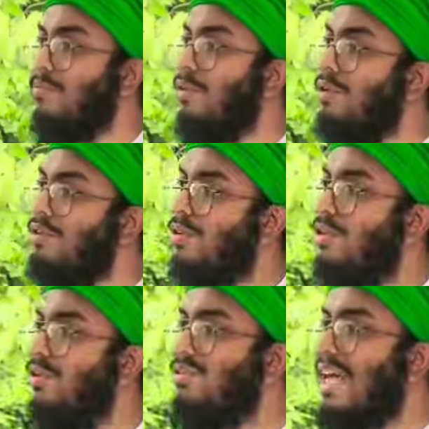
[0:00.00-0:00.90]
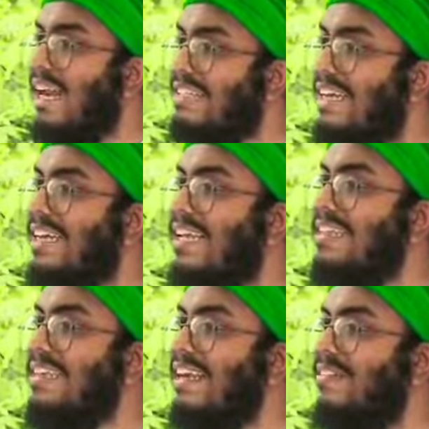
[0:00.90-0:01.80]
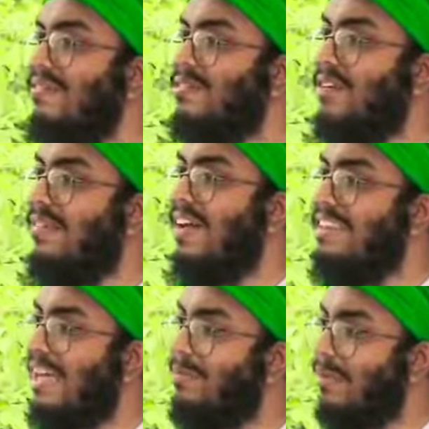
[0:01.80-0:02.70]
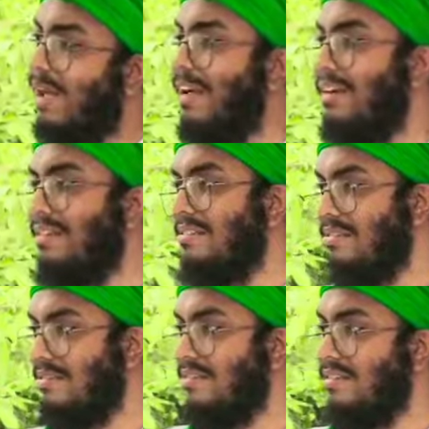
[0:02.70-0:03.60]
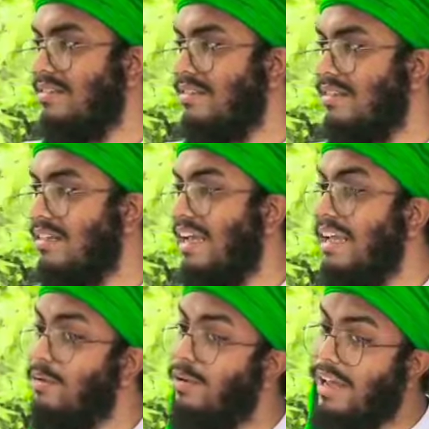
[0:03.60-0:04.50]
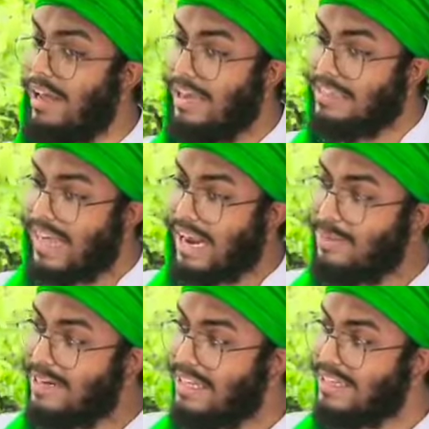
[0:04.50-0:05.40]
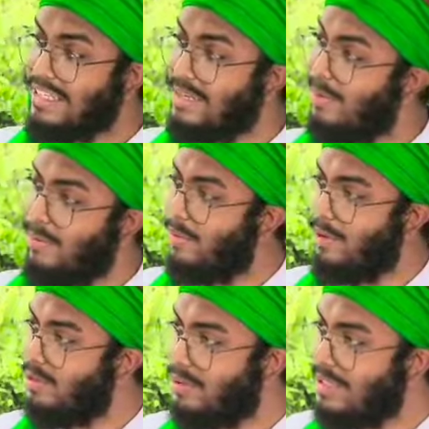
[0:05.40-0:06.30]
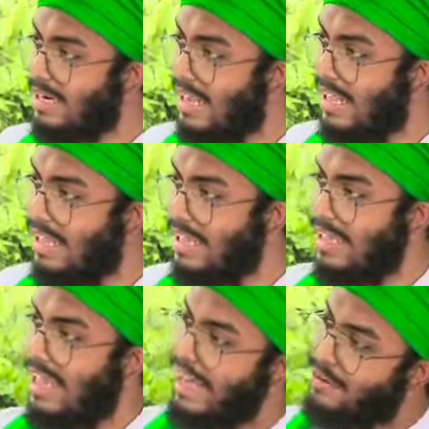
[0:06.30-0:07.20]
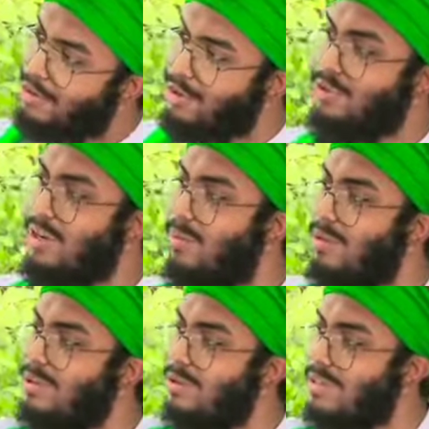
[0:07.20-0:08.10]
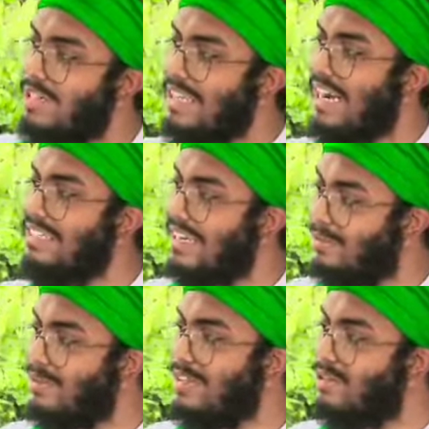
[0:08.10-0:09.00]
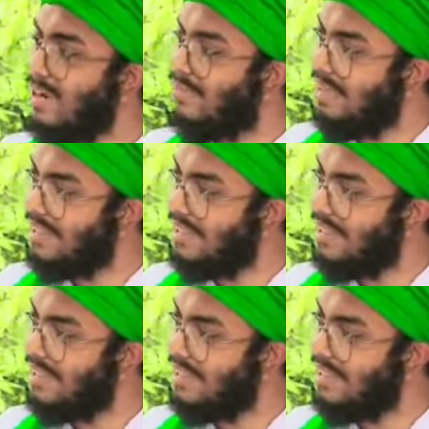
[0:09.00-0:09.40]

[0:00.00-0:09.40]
বর্ণিত হইল জানাজার ক্ষেত্রে সুরা ফাতেহা পড়া এই এই তারাবির ক্ষেত্রে যেভাবে বর্ণিত হয়েছে না একই সূত্রে বর্ণিত হয়েছে জানাজার মধ্যে সুরা